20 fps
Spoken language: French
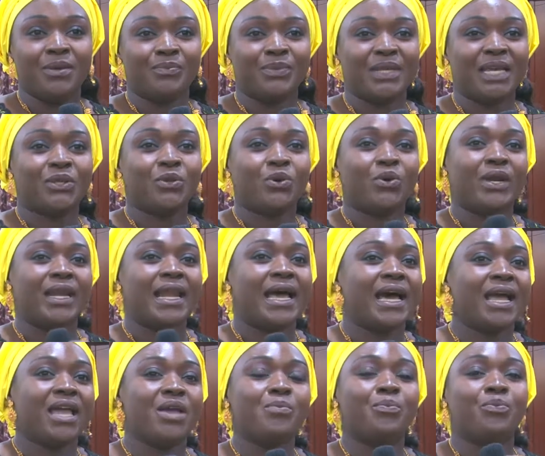peut-être qu'on
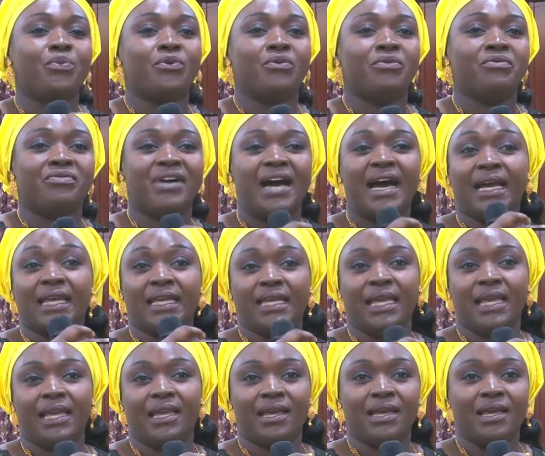aurait un peu
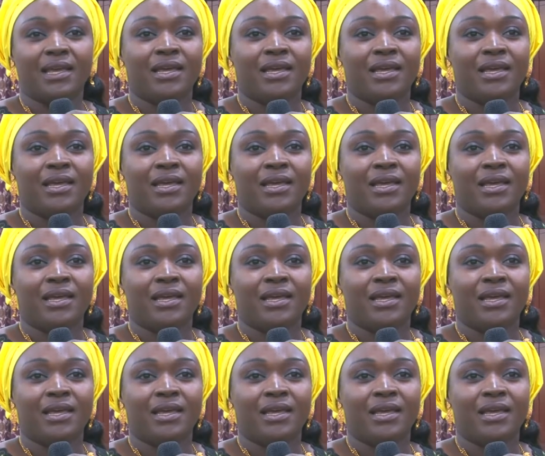varié